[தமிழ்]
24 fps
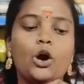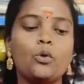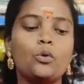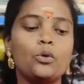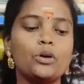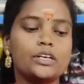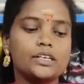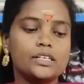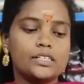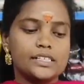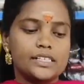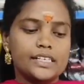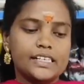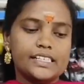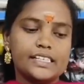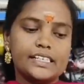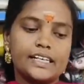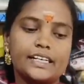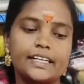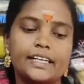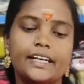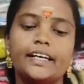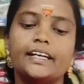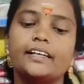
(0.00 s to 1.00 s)
உங்களுக்கு சிக்ஸ்
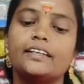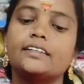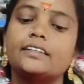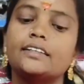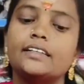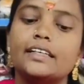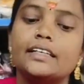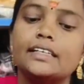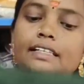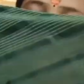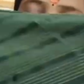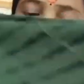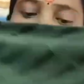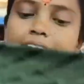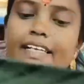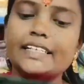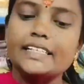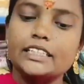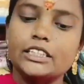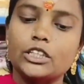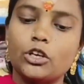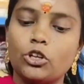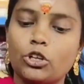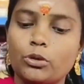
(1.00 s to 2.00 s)
ஹண்ட்ரட்
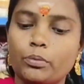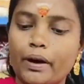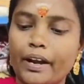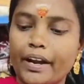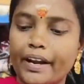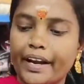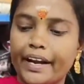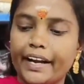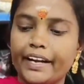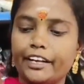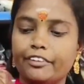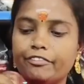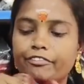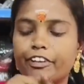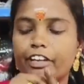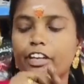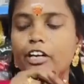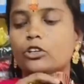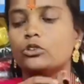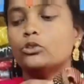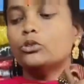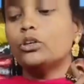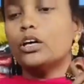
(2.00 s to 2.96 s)
சைஸ்க்கு தகுந்த மாதிரி ரேட் டிஃபர் ஆகும்